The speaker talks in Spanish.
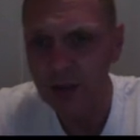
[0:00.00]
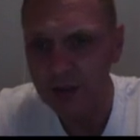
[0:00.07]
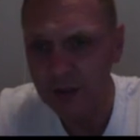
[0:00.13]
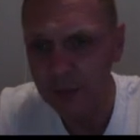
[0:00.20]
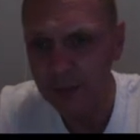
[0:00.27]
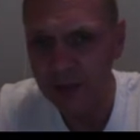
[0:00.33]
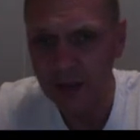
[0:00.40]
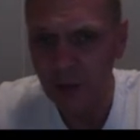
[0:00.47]

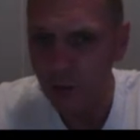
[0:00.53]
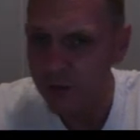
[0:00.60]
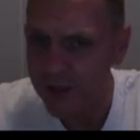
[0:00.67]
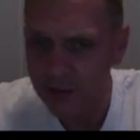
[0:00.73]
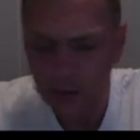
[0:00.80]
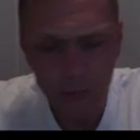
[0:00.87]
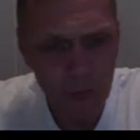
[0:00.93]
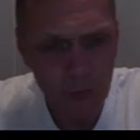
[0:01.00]
también
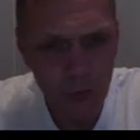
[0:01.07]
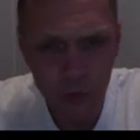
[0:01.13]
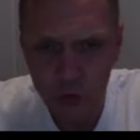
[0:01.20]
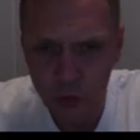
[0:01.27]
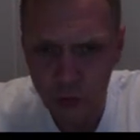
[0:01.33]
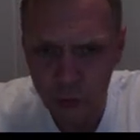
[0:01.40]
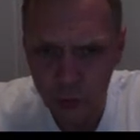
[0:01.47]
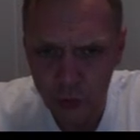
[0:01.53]
ofrecen mucho,
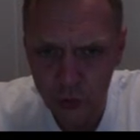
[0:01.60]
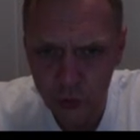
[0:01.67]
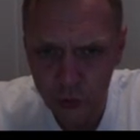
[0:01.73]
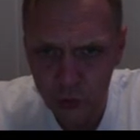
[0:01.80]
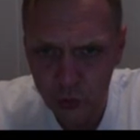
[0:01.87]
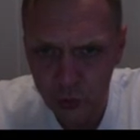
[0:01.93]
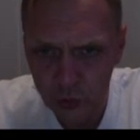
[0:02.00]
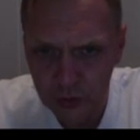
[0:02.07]
mucho,
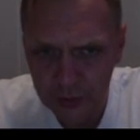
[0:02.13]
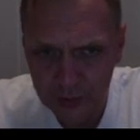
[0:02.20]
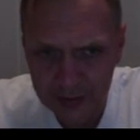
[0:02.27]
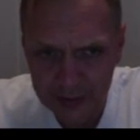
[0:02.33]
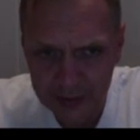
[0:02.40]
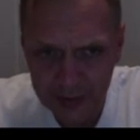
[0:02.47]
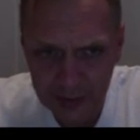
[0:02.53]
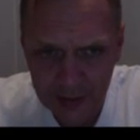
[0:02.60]
mucho de
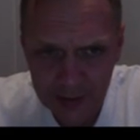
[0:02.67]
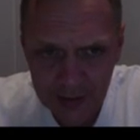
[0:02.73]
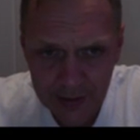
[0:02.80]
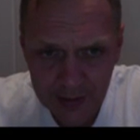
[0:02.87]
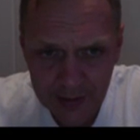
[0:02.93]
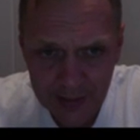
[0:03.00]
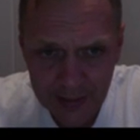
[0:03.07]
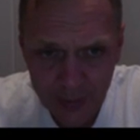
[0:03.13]
manera
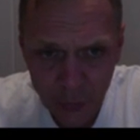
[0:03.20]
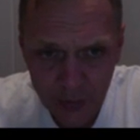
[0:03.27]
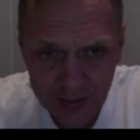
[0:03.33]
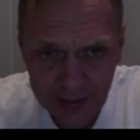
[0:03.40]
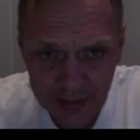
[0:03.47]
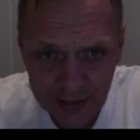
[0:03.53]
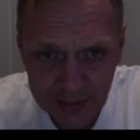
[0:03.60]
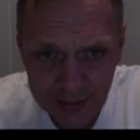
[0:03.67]

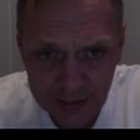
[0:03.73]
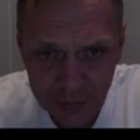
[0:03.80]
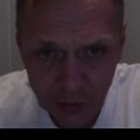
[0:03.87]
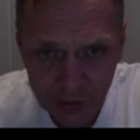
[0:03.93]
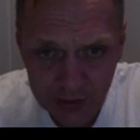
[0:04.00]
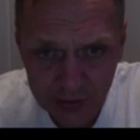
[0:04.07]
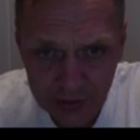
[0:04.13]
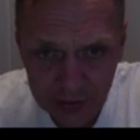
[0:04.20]
gratuita.
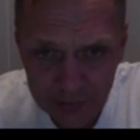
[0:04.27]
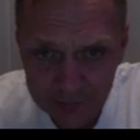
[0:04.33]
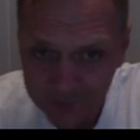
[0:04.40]
Entonces,